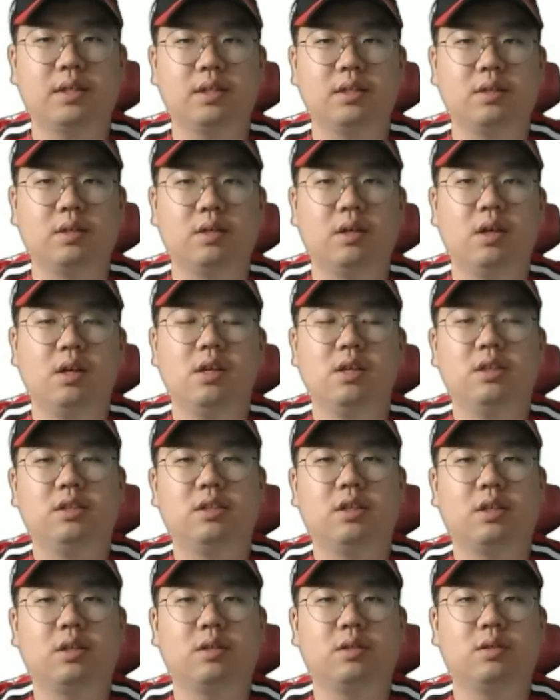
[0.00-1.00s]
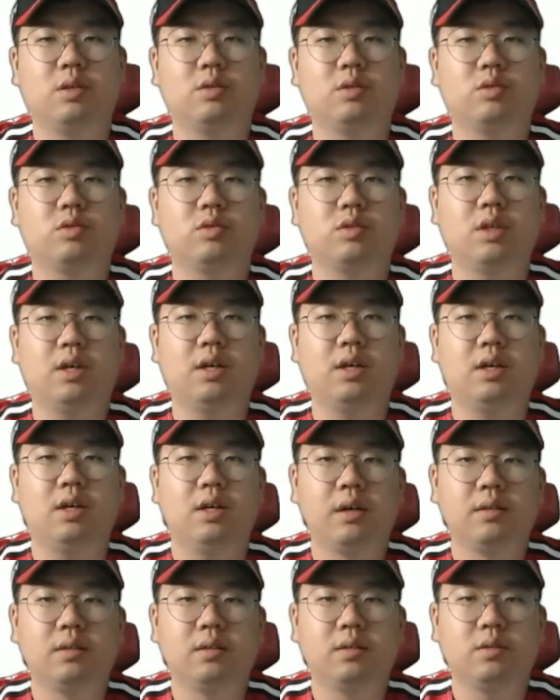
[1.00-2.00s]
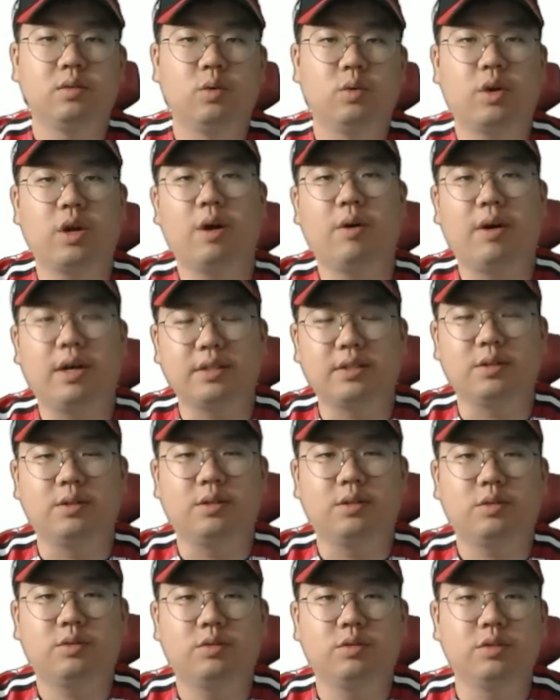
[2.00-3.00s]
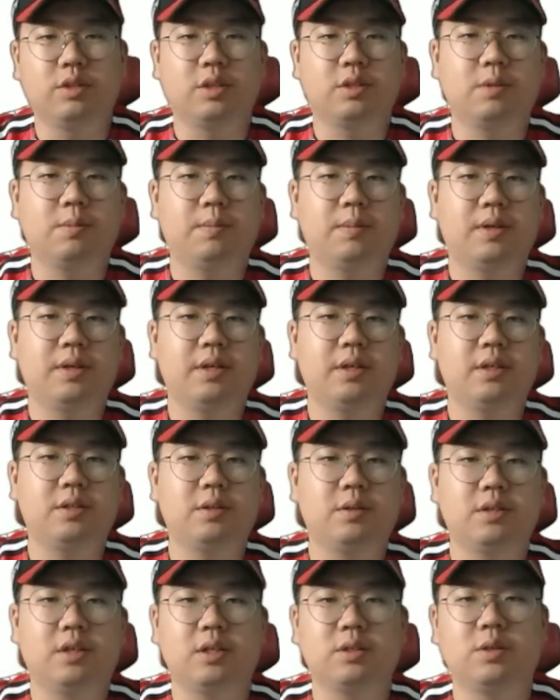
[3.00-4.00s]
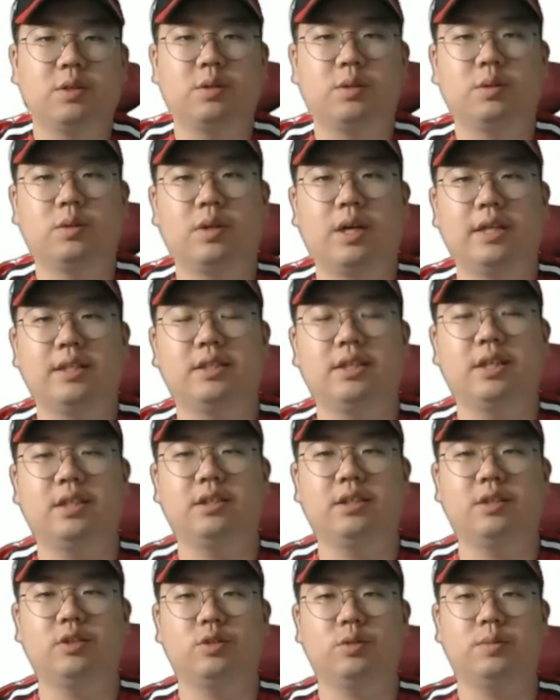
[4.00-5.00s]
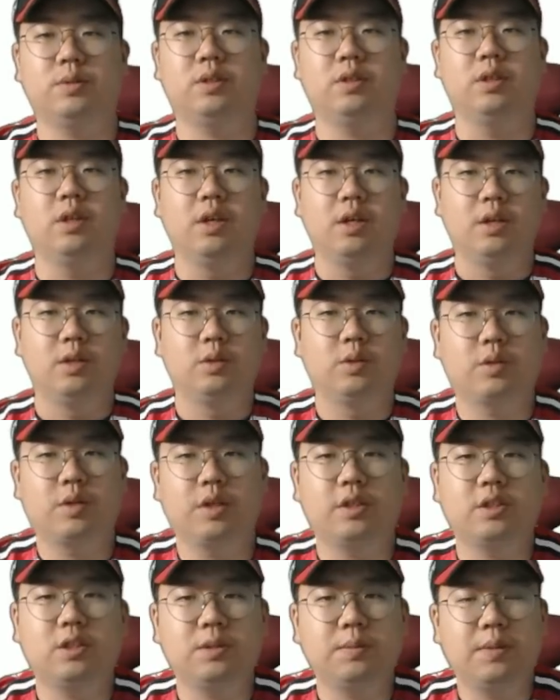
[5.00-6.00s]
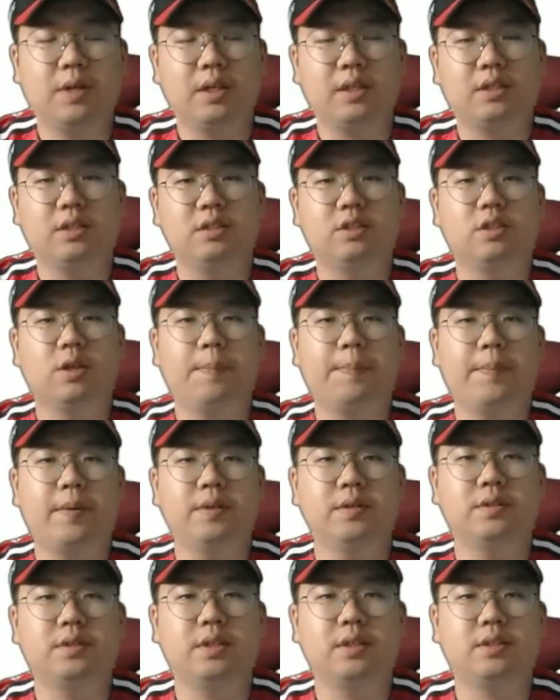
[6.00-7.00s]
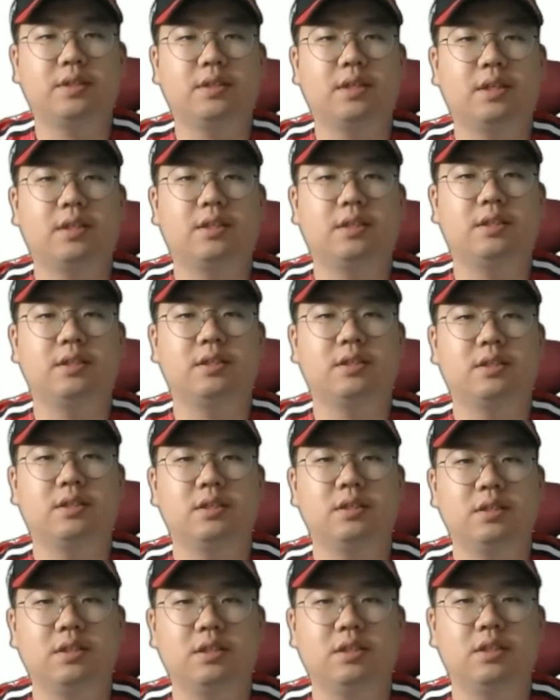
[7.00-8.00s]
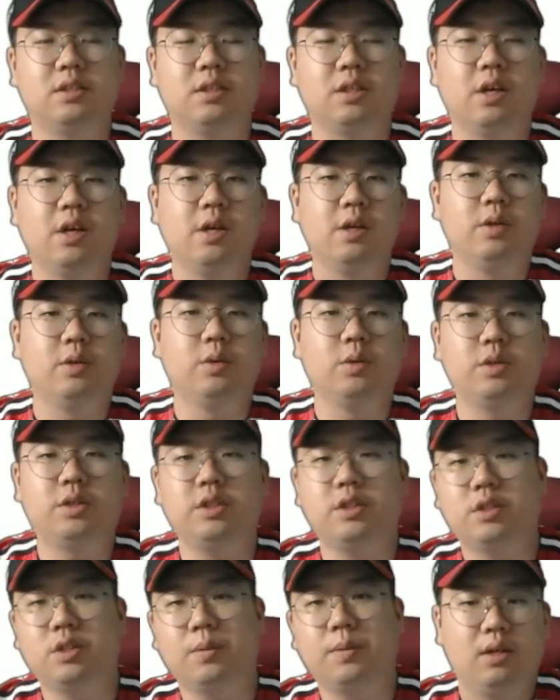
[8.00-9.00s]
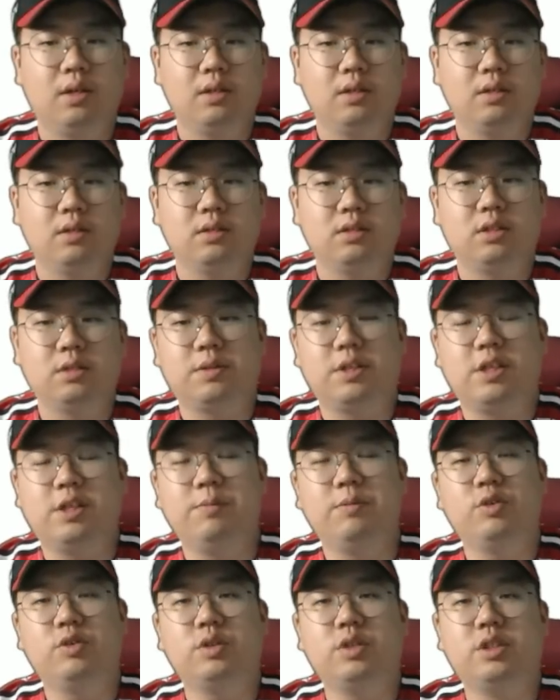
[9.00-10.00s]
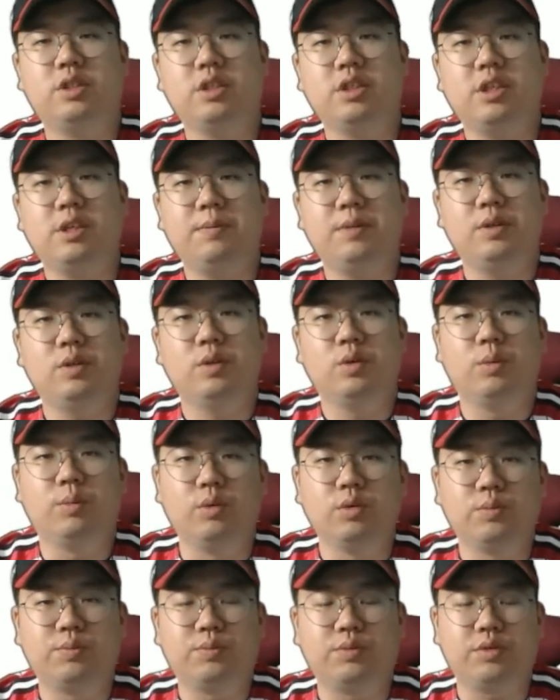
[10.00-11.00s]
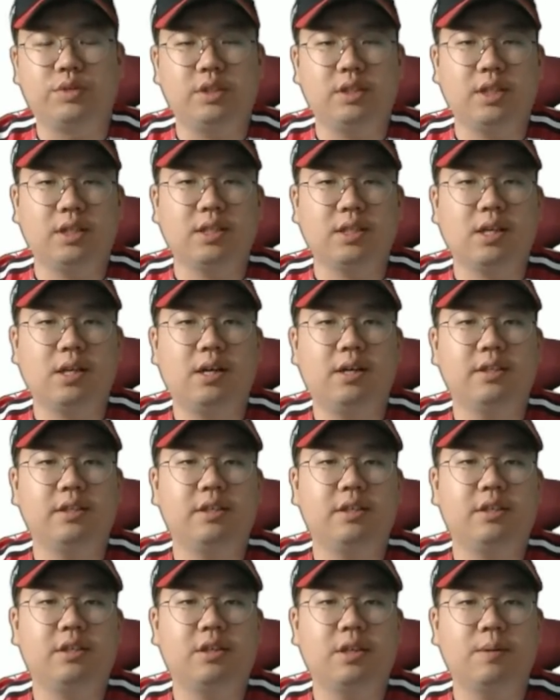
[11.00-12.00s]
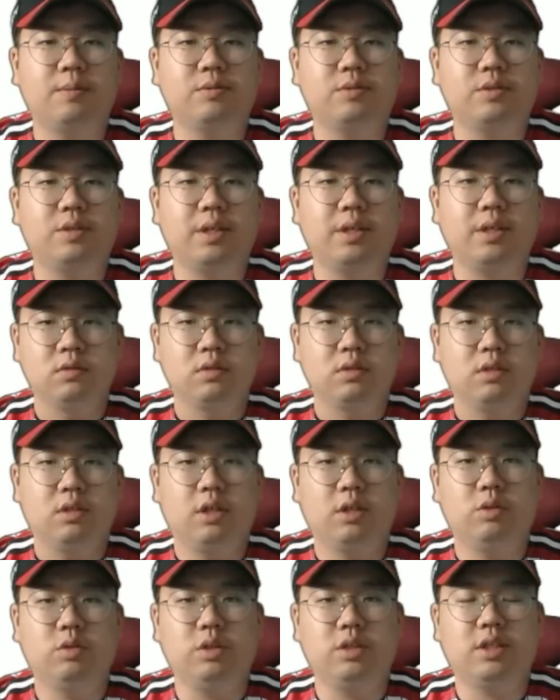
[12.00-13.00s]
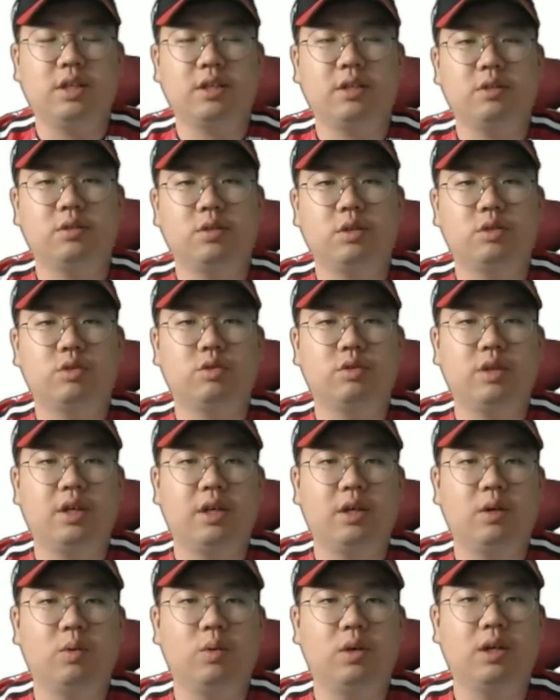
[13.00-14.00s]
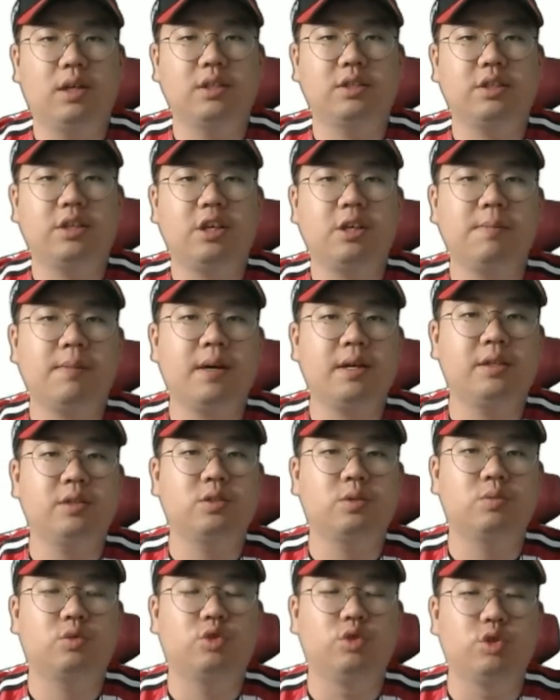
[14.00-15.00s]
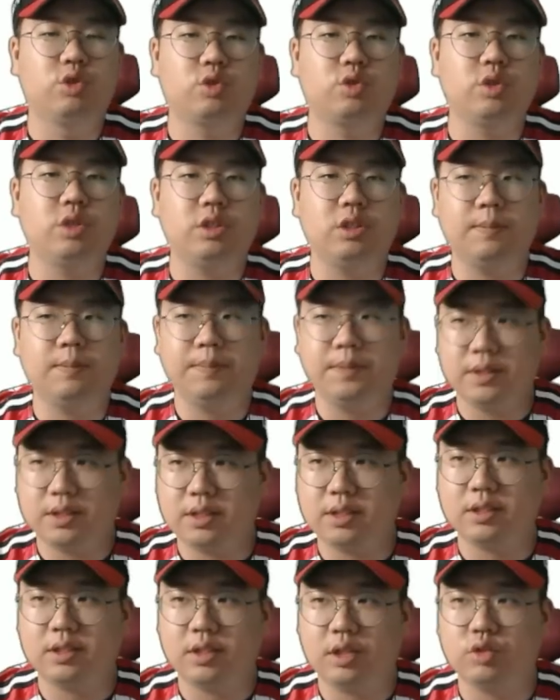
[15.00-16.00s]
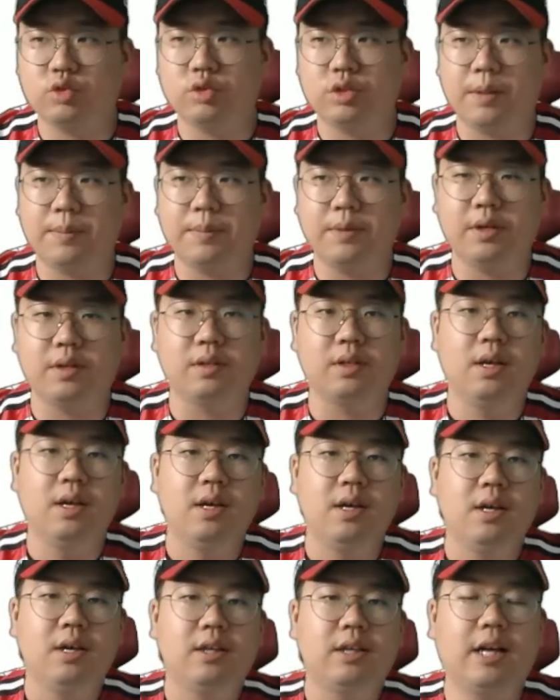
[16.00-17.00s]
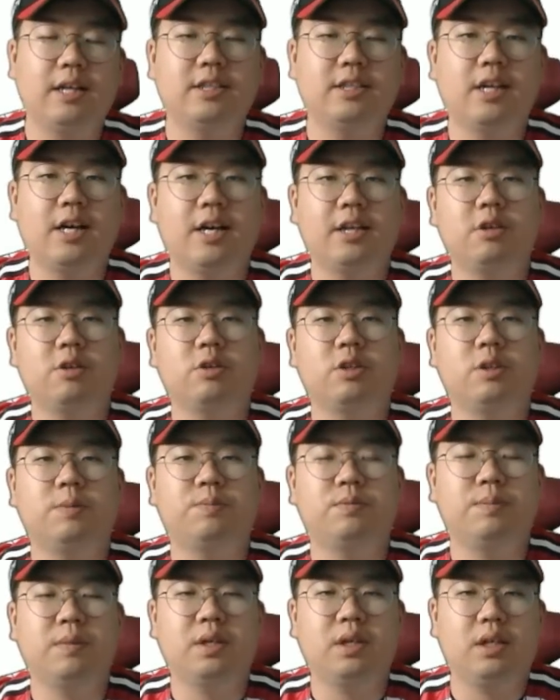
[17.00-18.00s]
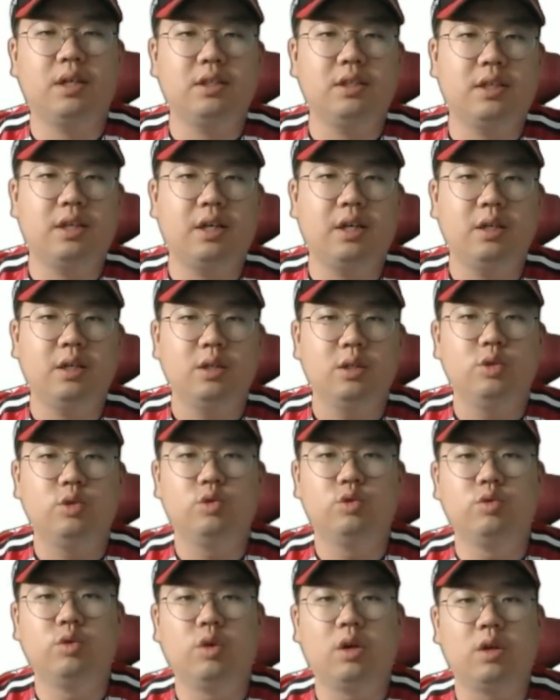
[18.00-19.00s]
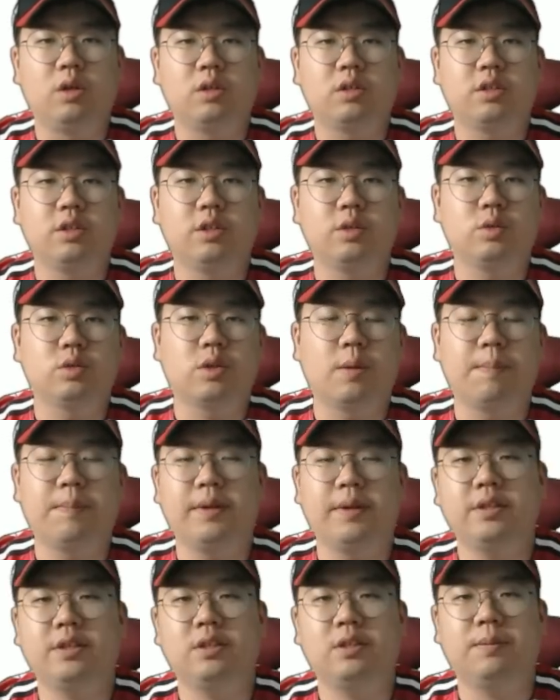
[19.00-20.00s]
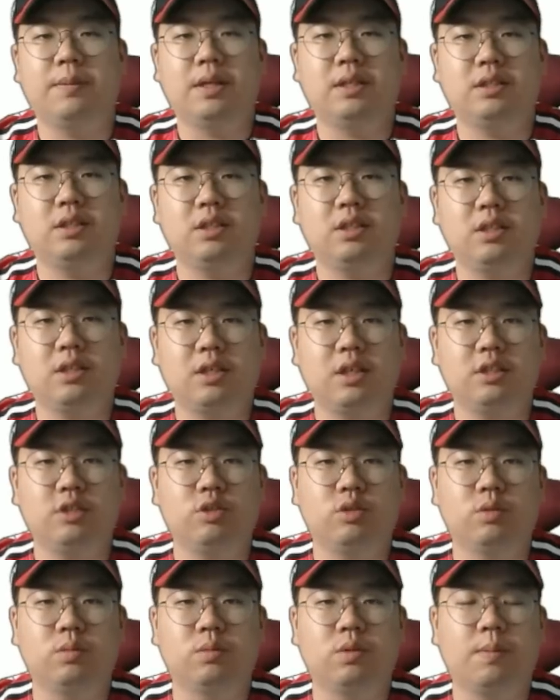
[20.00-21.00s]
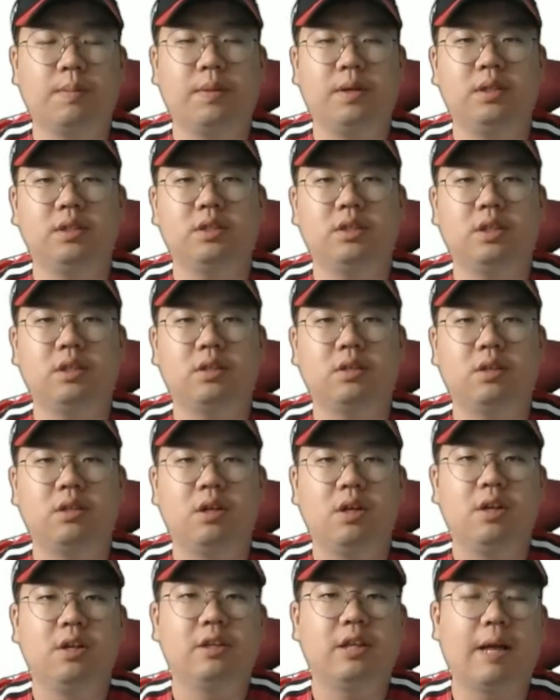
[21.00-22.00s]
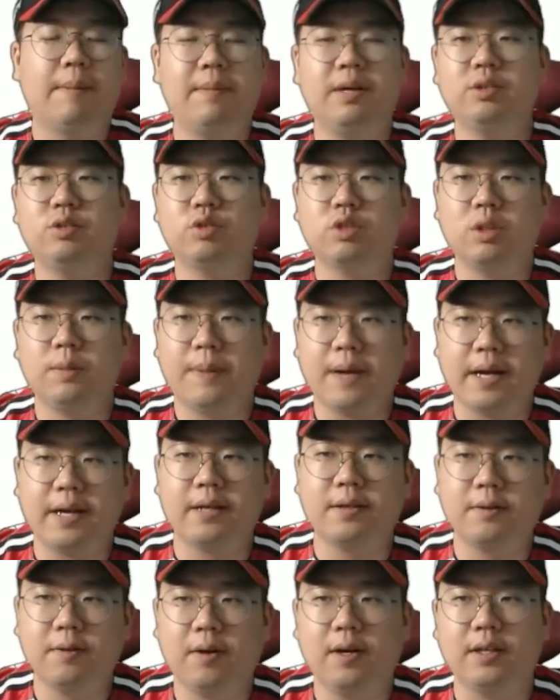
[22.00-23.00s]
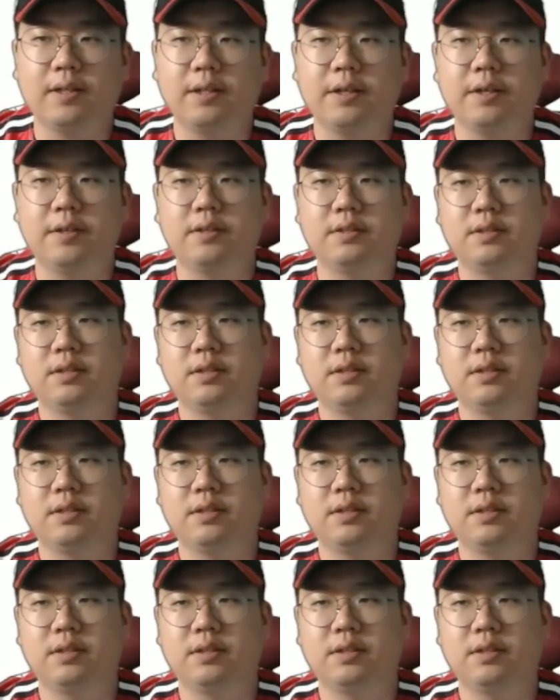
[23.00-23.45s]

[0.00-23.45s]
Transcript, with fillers: 그래서 이상현 선수가 돌아와서 국내 선발에 정상적으로 안착을 해주면 좋겠지만 그 첫 번째 스타트 끊는 요 시점에 지금 김윤식, 이민호 모두 부진한 상황이기 때문에 그래도 이상경 선수가 올라와서 희망을 좀 줄 수 있는 피칭을 해준다면 당장 한 경기뿐만 아니라 6월 그리고 전반기를 마치기까지 좀 선발진에서 남아주길 바랄 것 같아요.